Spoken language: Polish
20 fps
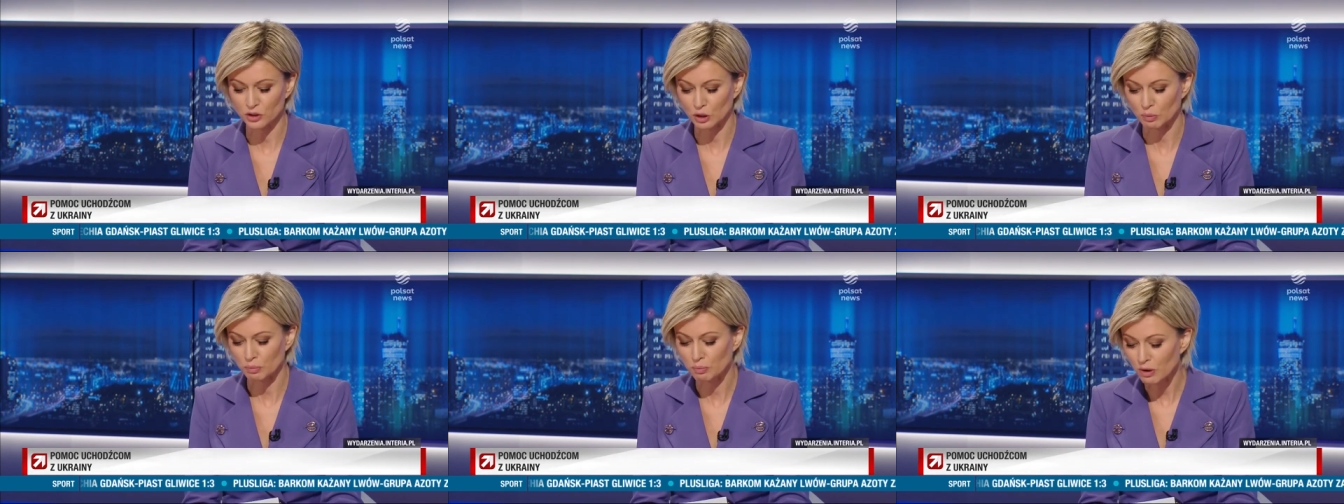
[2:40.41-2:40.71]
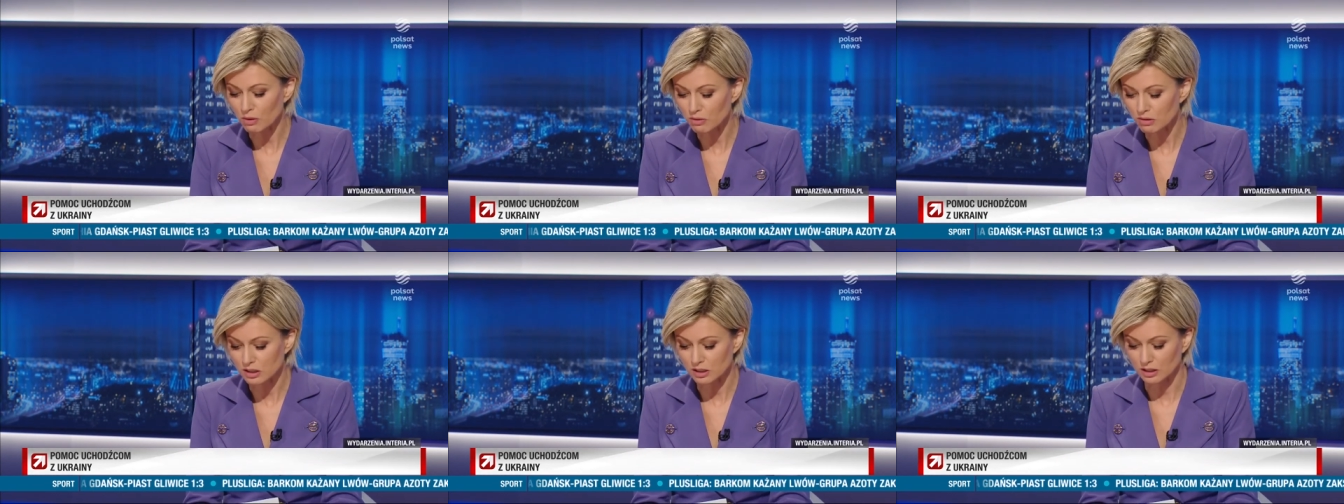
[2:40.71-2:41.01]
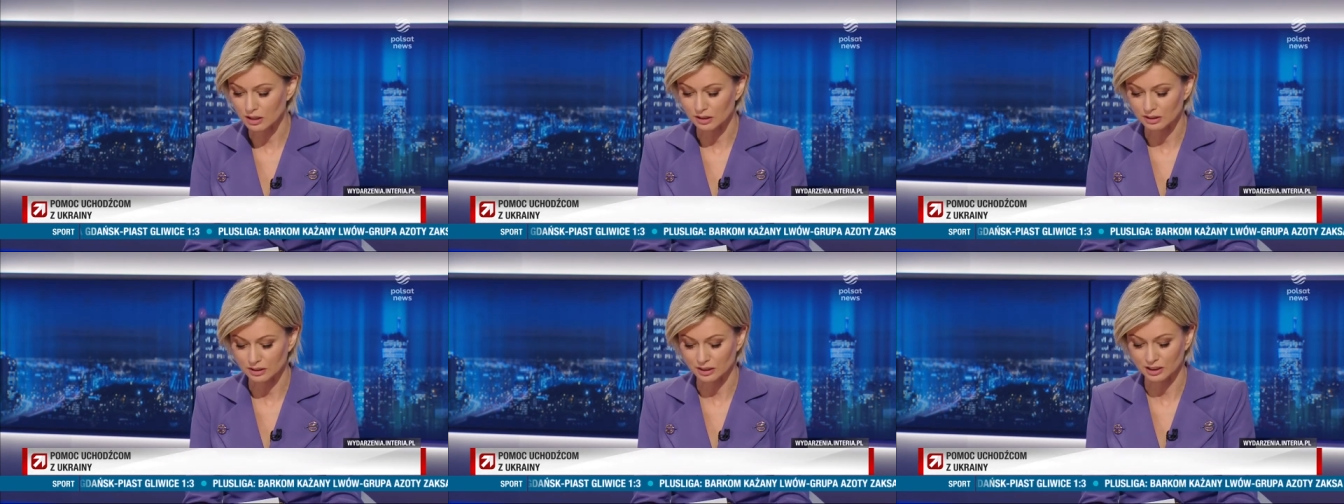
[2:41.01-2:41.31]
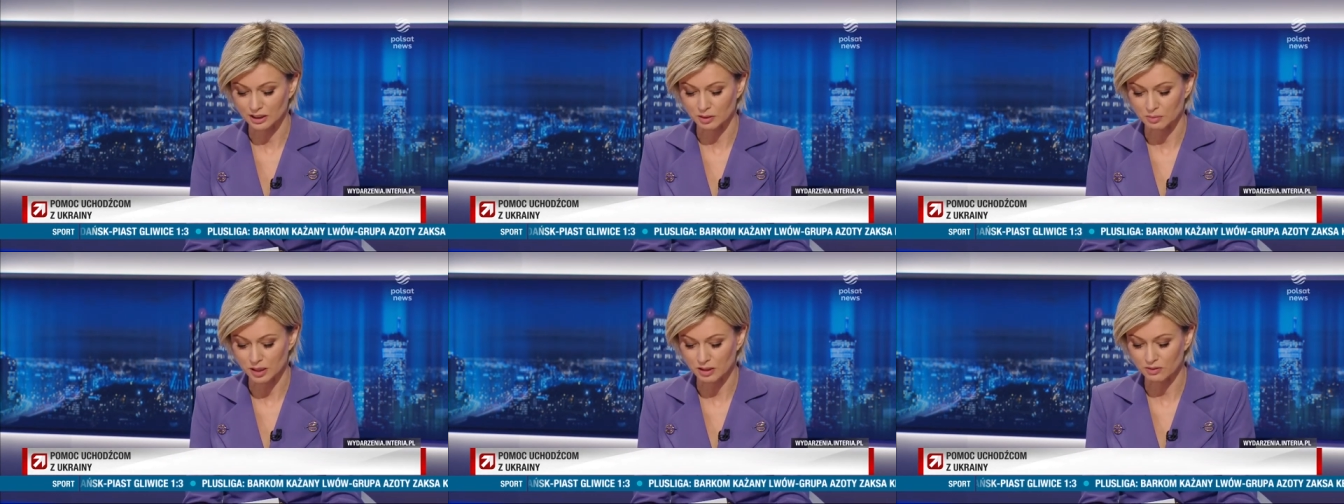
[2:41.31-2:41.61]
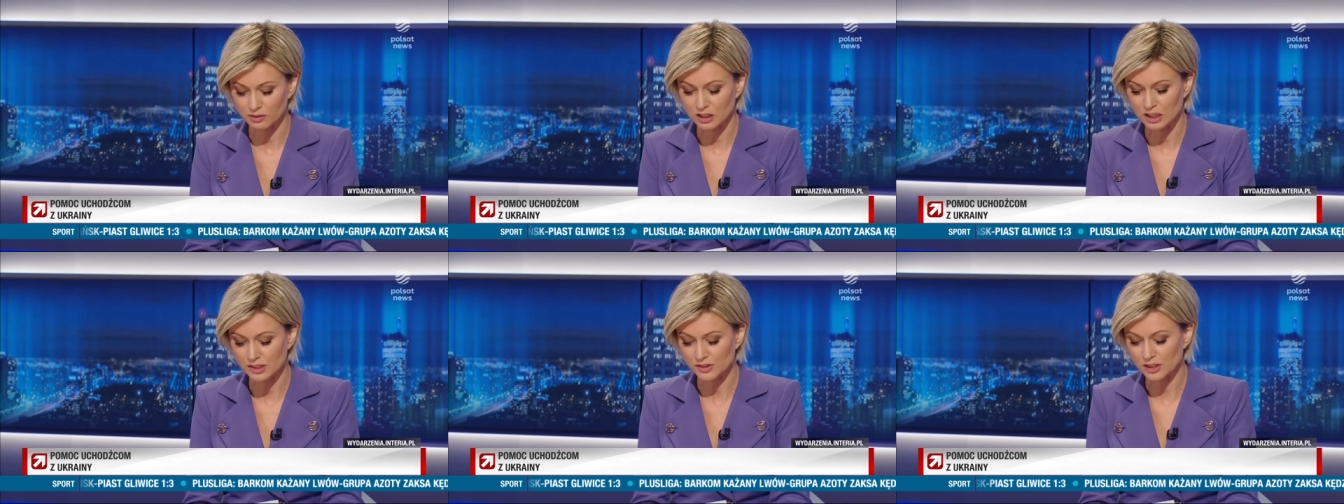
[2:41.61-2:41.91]
że Polska tak
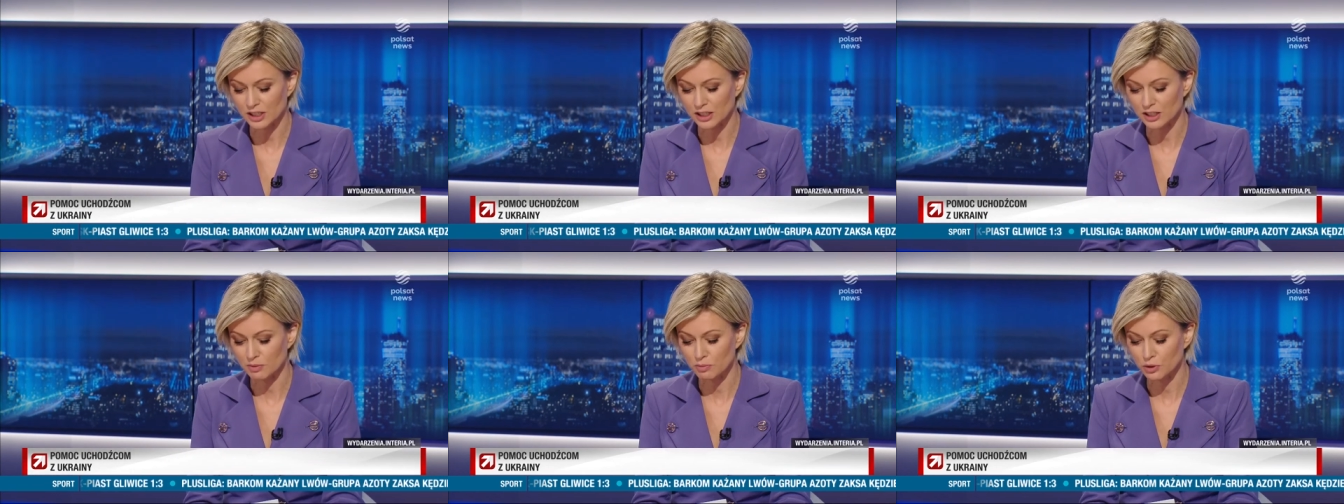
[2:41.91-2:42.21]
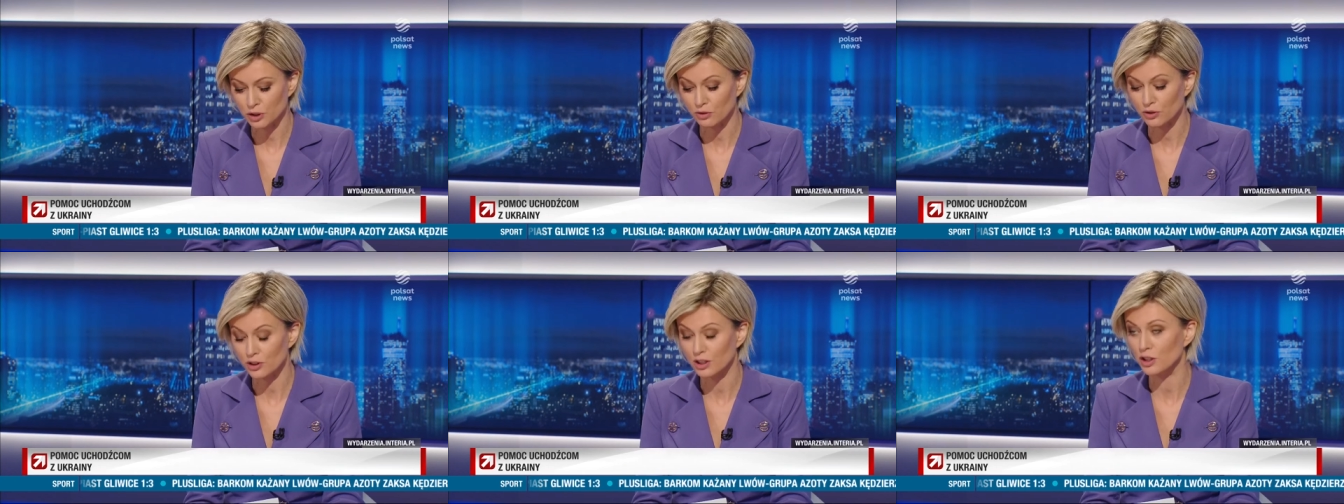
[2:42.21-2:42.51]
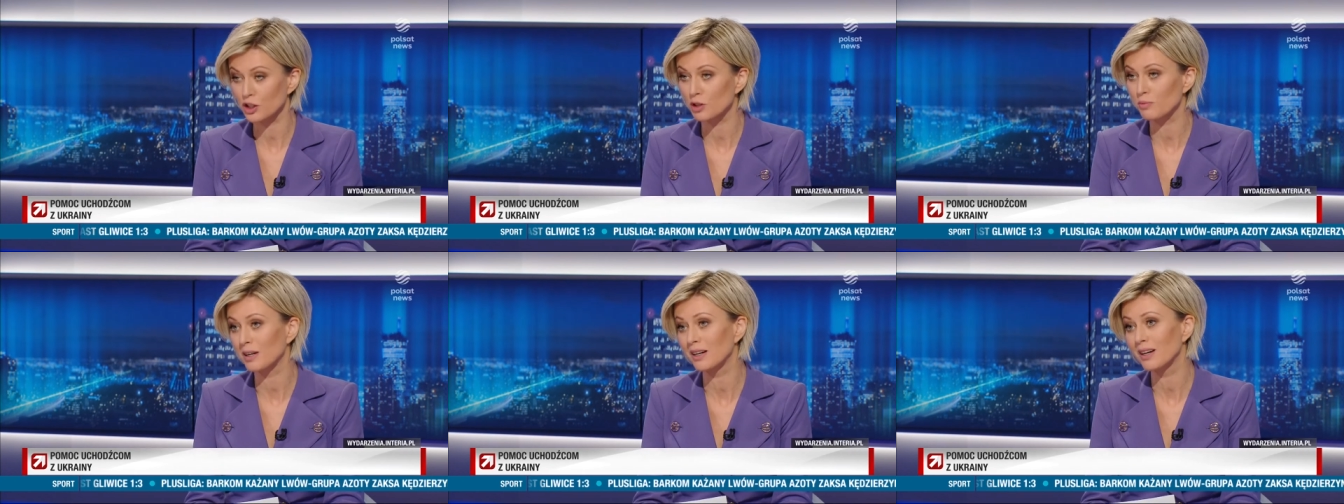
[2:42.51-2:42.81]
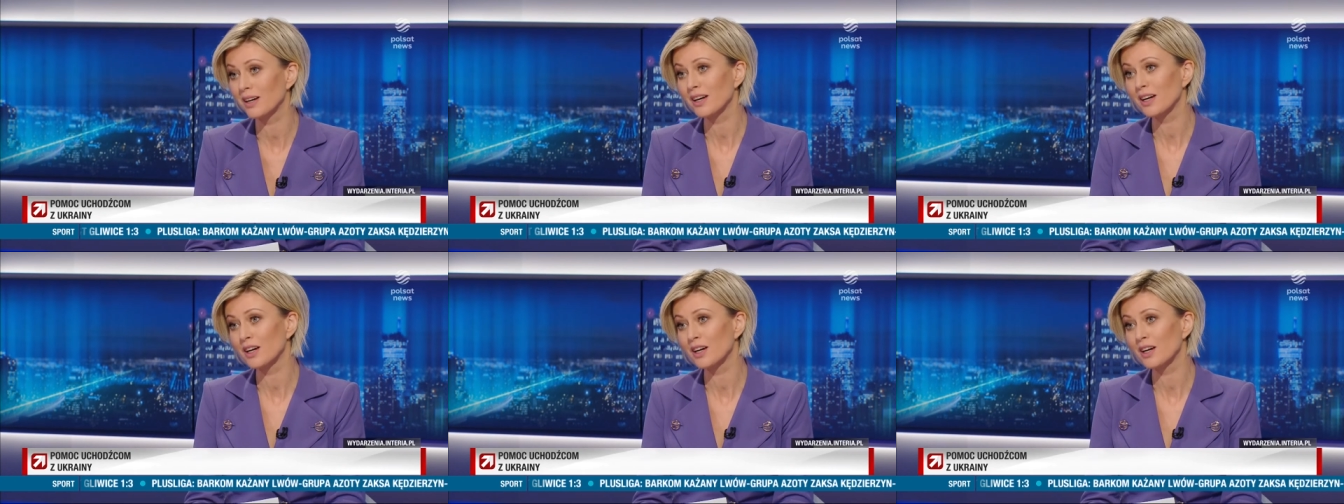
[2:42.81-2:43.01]
naprawdę jest w stanie przyjąć na zimę